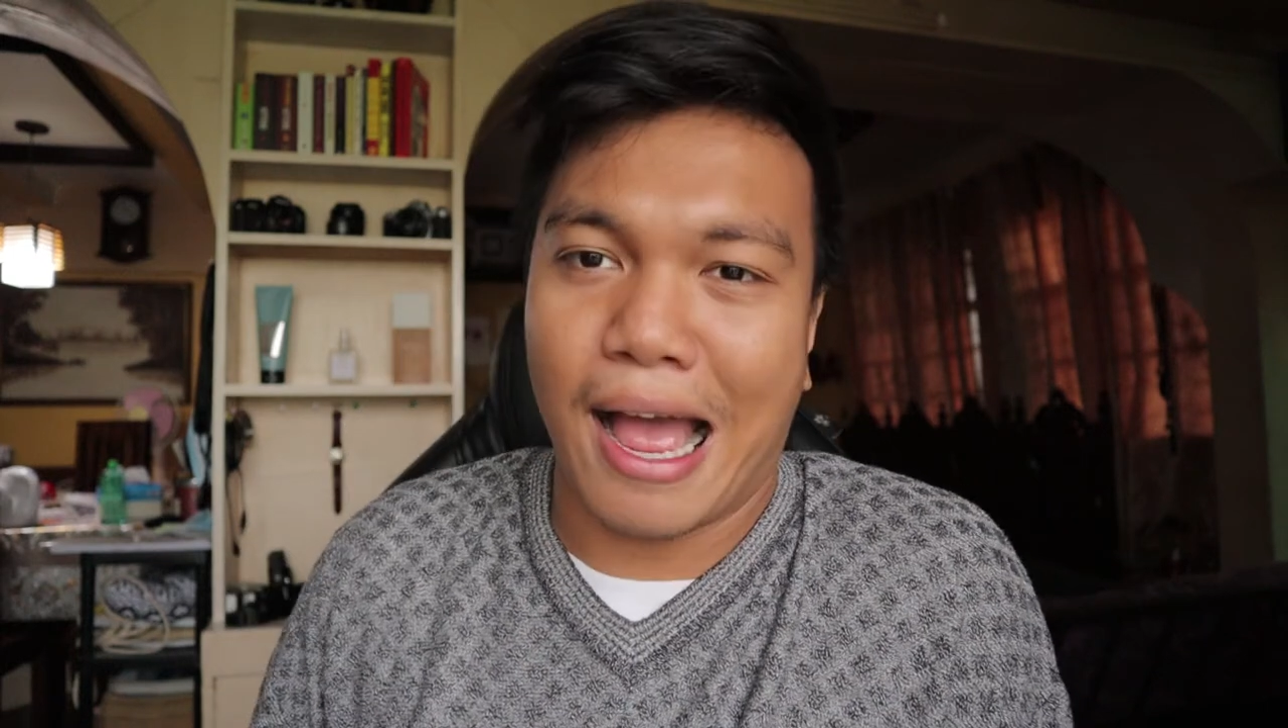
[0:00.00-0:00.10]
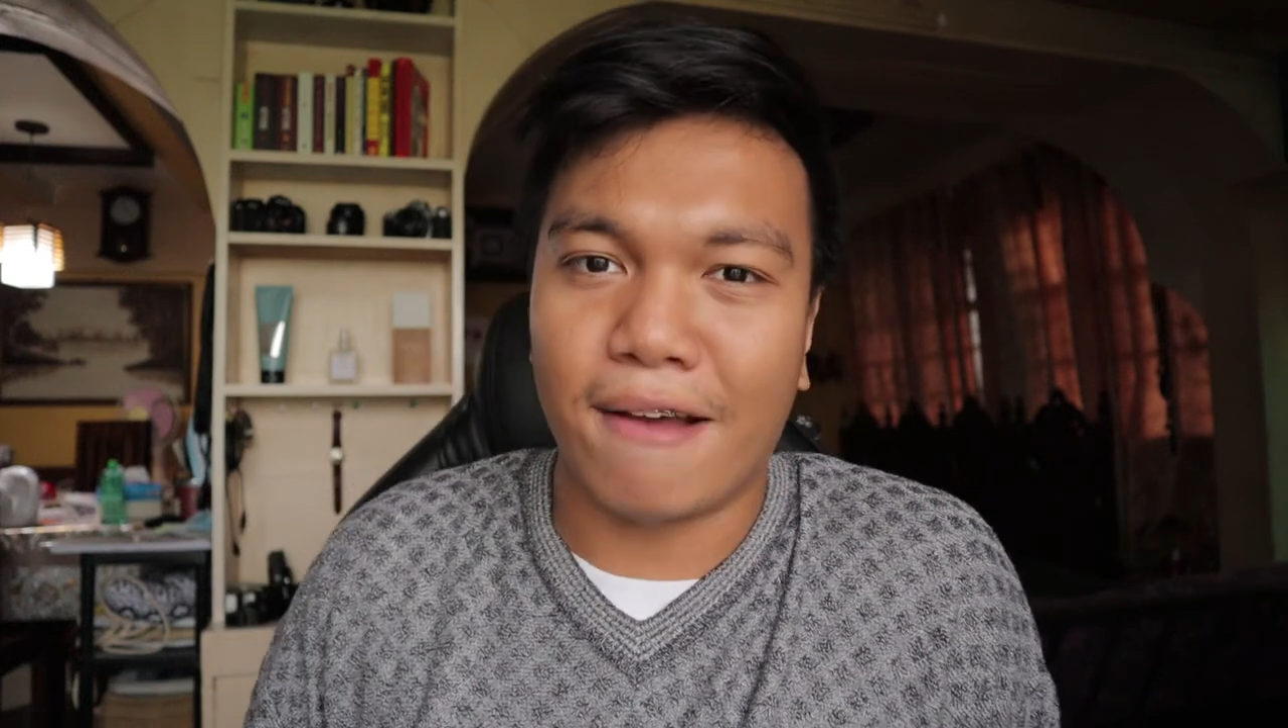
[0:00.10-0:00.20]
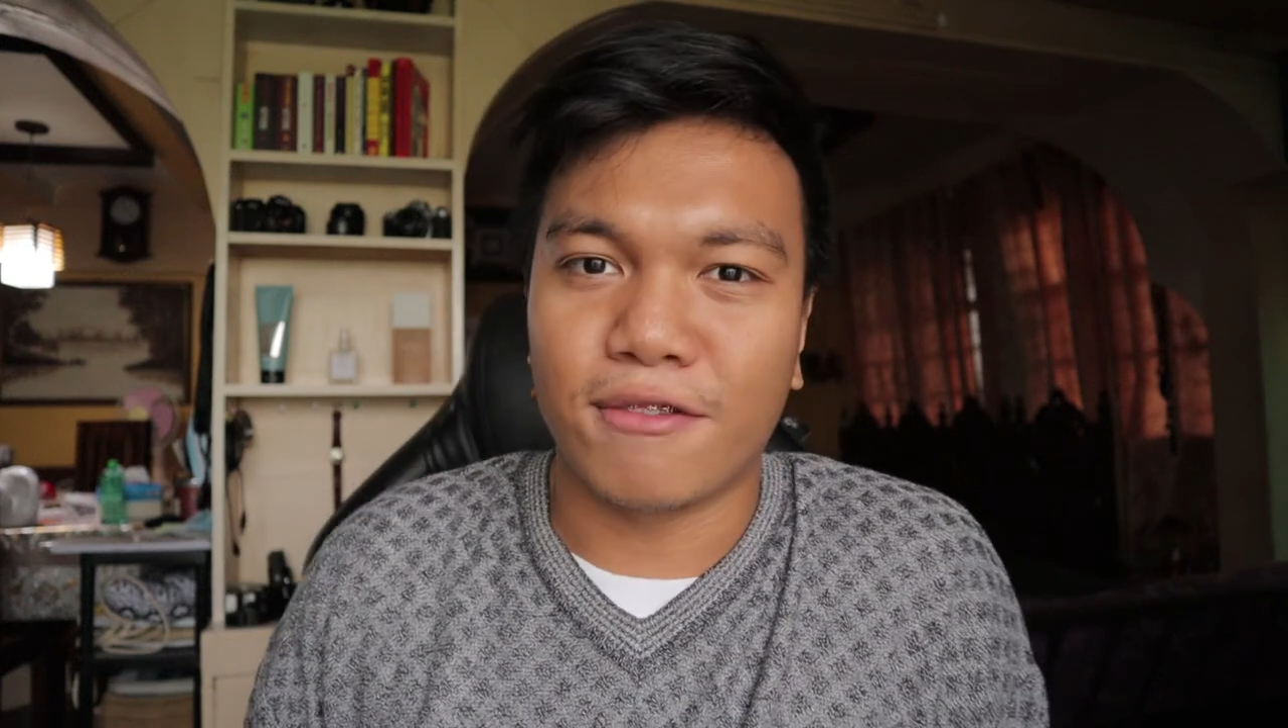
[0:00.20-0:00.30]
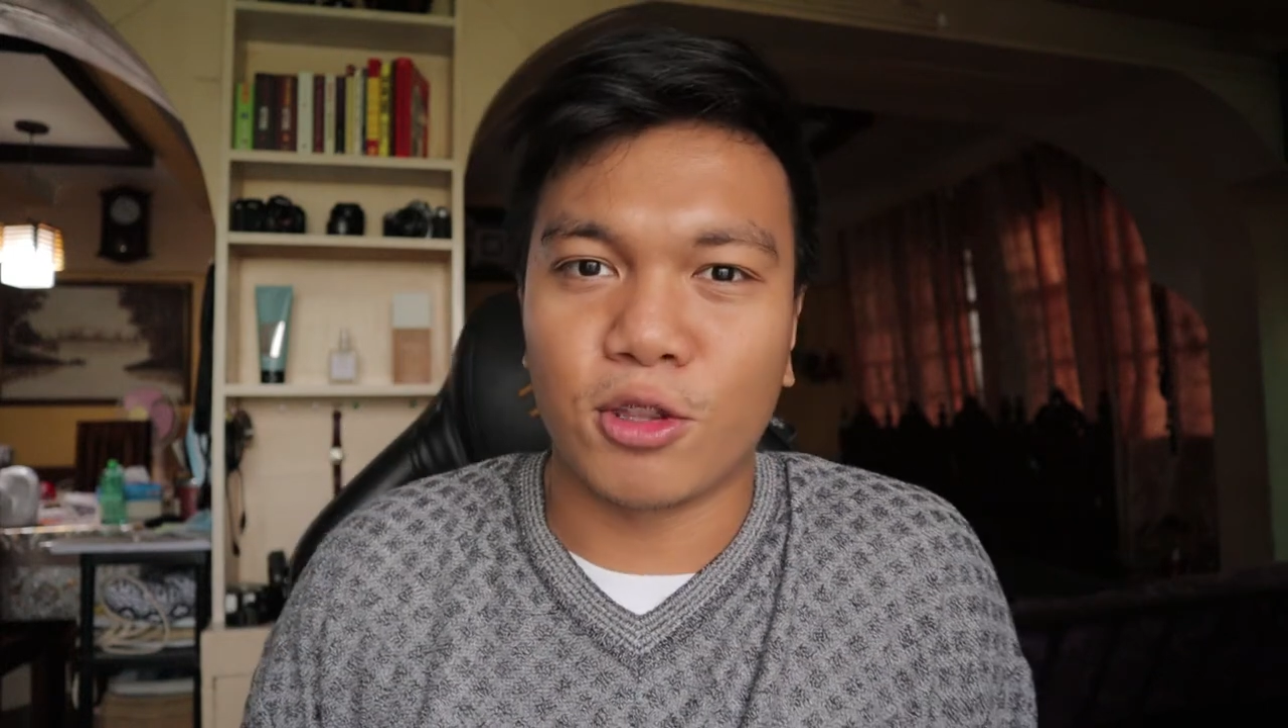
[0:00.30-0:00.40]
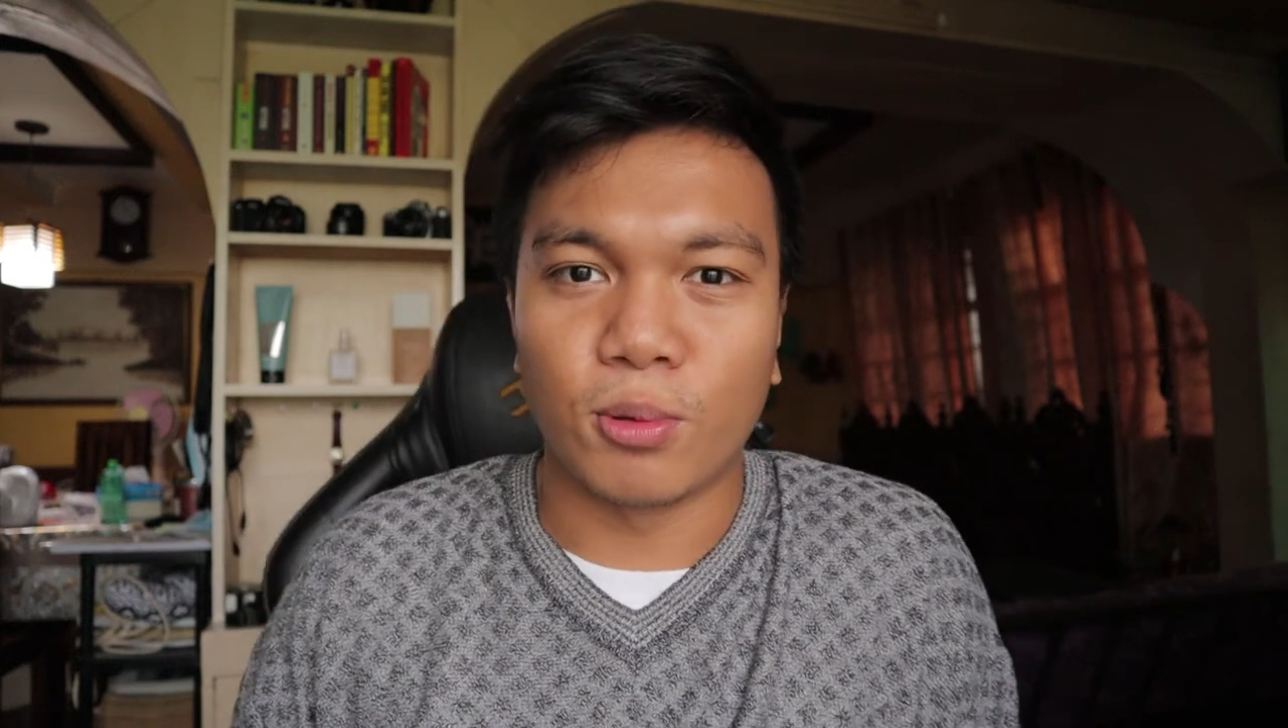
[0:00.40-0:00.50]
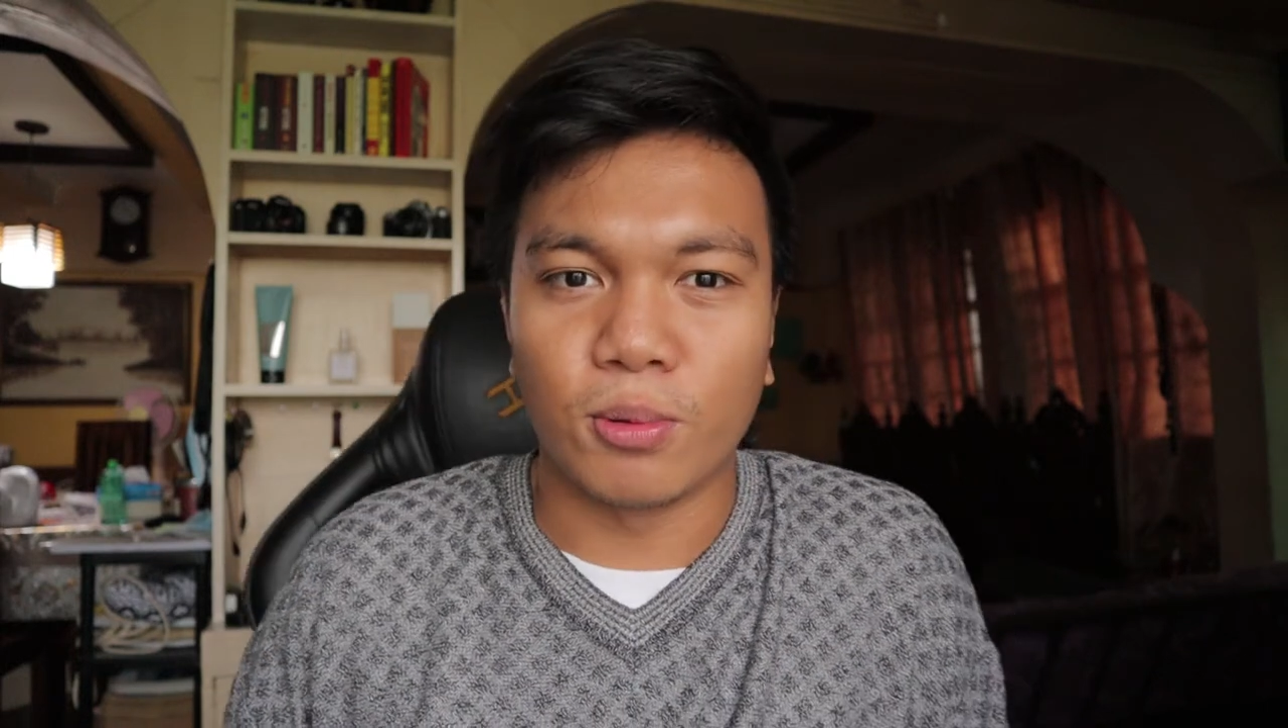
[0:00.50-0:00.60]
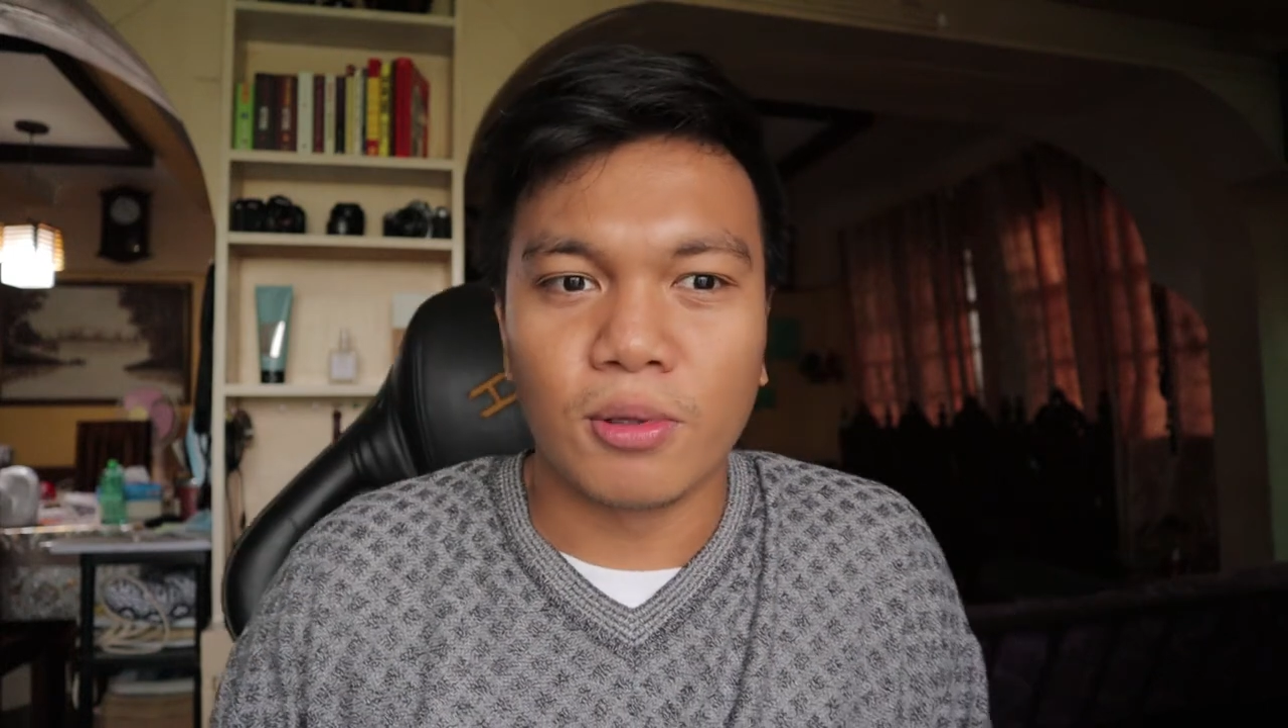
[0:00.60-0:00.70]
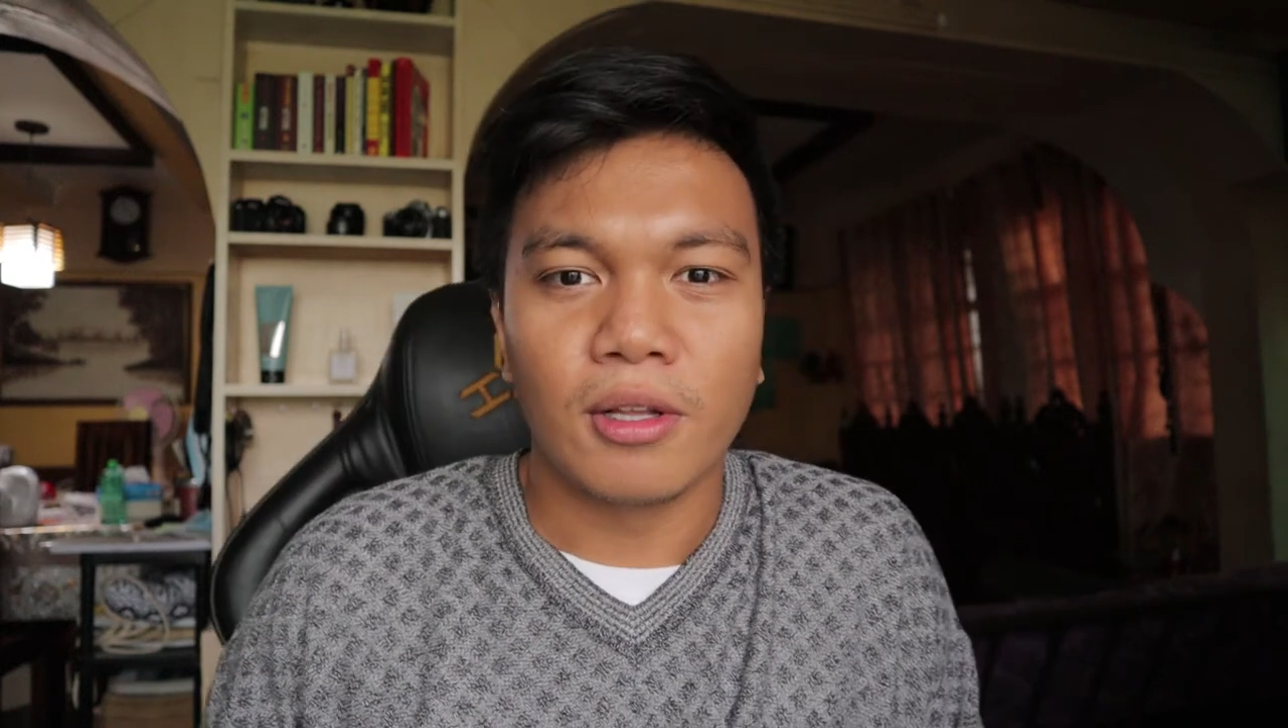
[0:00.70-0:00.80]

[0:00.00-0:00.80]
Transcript: have to